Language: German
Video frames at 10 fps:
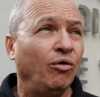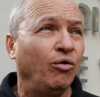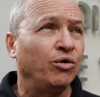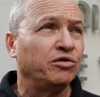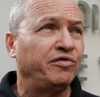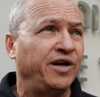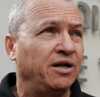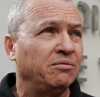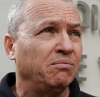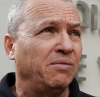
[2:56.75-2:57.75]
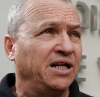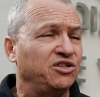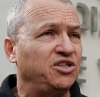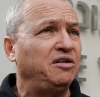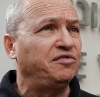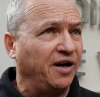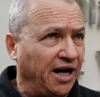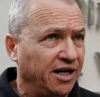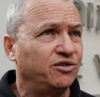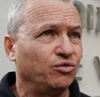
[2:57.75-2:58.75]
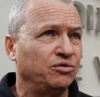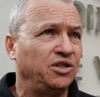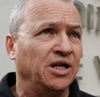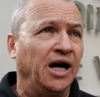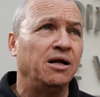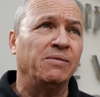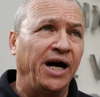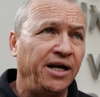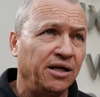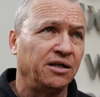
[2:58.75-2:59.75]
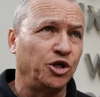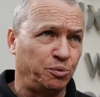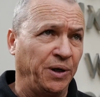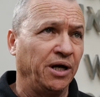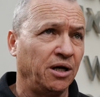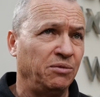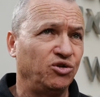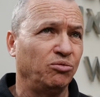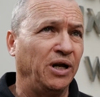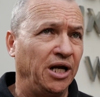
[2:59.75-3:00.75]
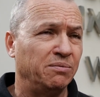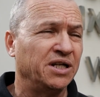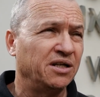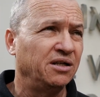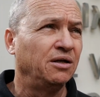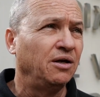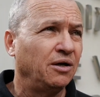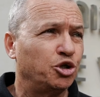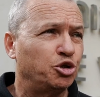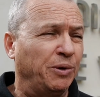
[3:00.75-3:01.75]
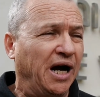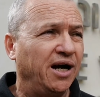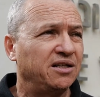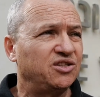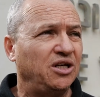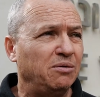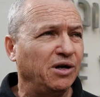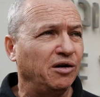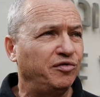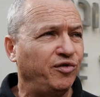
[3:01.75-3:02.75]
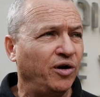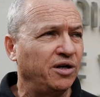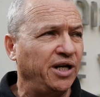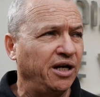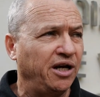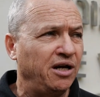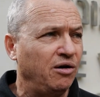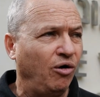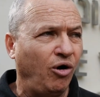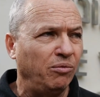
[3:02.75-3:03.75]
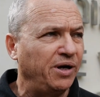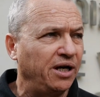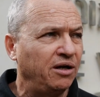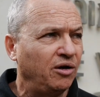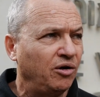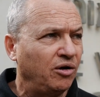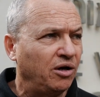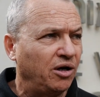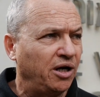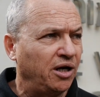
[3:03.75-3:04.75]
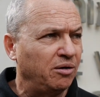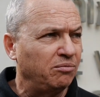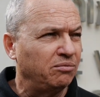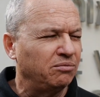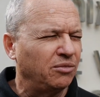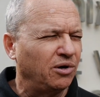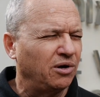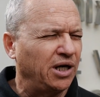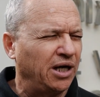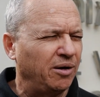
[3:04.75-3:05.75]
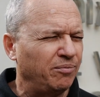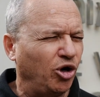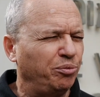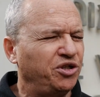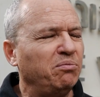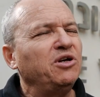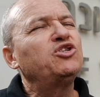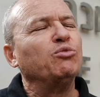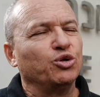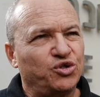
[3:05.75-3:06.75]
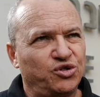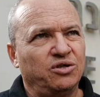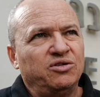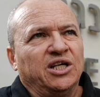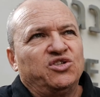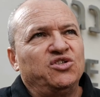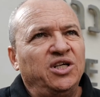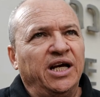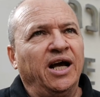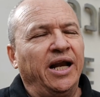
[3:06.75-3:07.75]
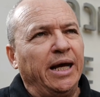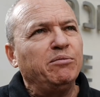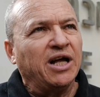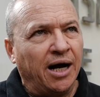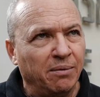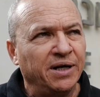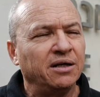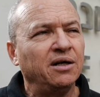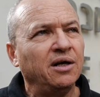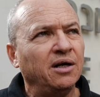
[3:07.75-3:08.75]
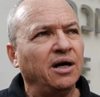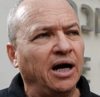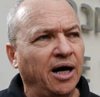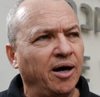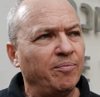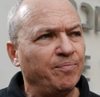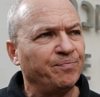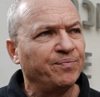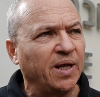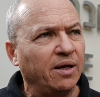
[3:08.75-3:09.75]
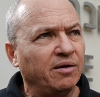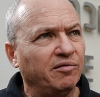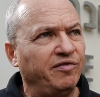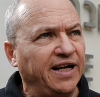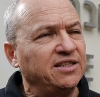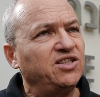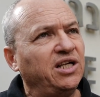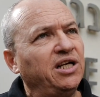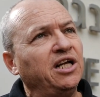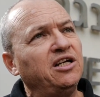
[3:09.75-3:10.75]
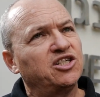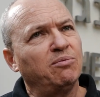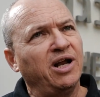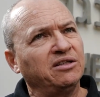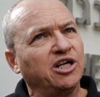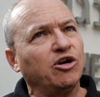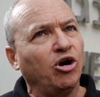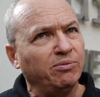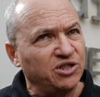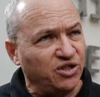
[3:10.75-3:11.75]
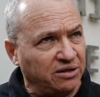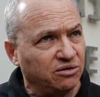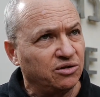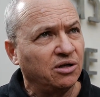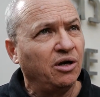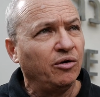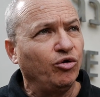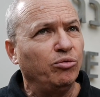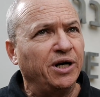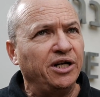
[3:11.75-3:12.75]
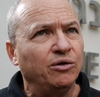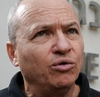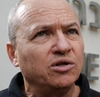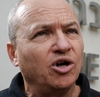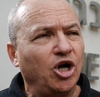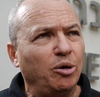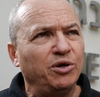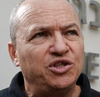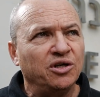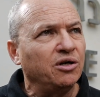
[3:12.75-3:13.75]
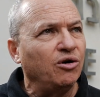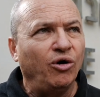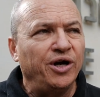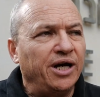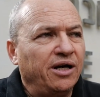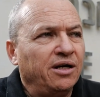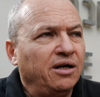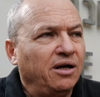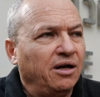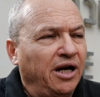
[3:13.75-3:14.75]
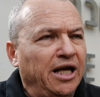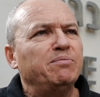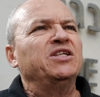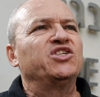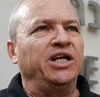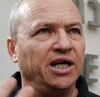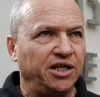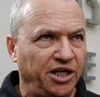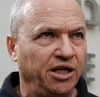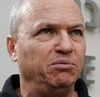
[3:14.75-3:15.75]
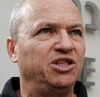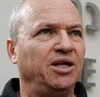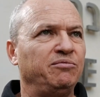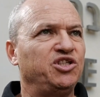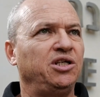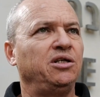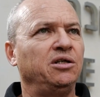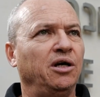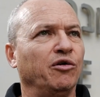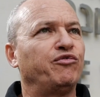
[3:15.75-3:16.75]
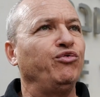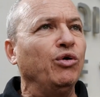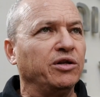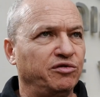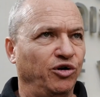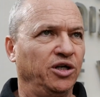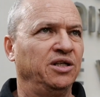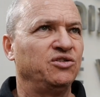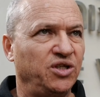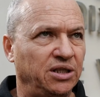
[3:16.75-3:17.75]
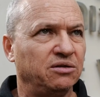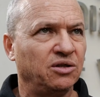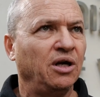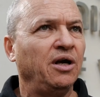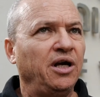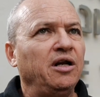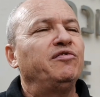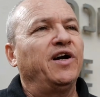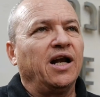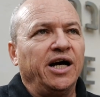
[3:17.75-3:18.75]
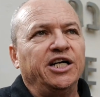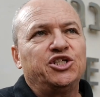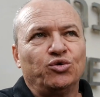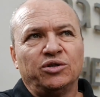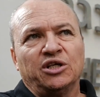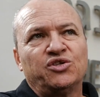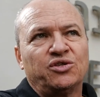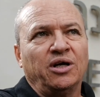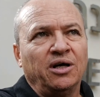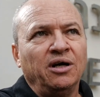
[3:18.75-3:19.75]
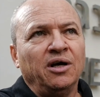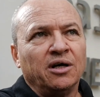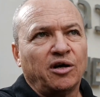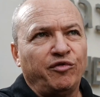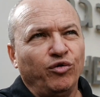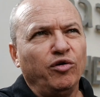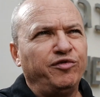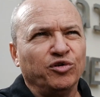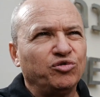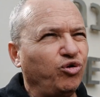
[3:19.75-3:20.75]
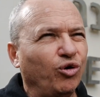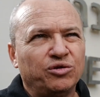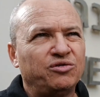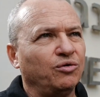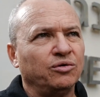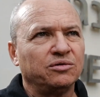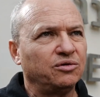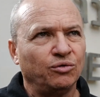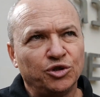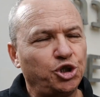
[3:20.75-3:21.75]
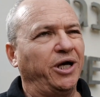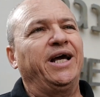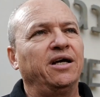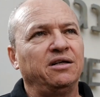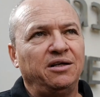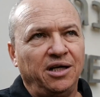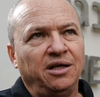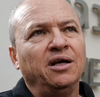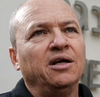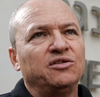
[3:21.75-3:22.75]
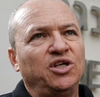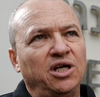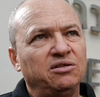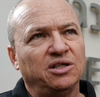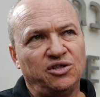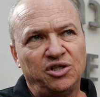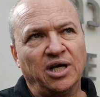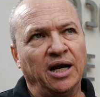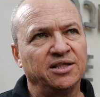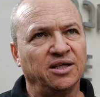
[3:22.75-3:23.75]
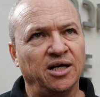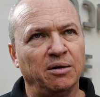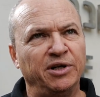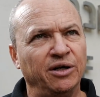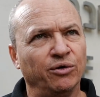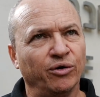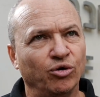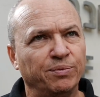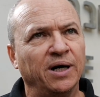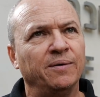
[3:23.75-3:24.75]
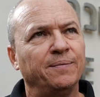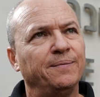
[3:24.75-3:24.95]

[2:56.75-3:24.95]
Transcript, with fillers: Und wenn man sie fragt, und in alle meine Gespräche mit Überlebenden, sprachen sie immer von der enormen ähm, ähm, Optimismus, das sie erlebt haben, ähm, wenn sie in diesem Land gekommen sind, über die unglaubliche neue Lebensenergien, mit dem sie erfüllt worden sind, im Vergleich zu das äh, Gefühl von Tod und, und Schrecken, die sie hinter sich gelassen haben in Europa.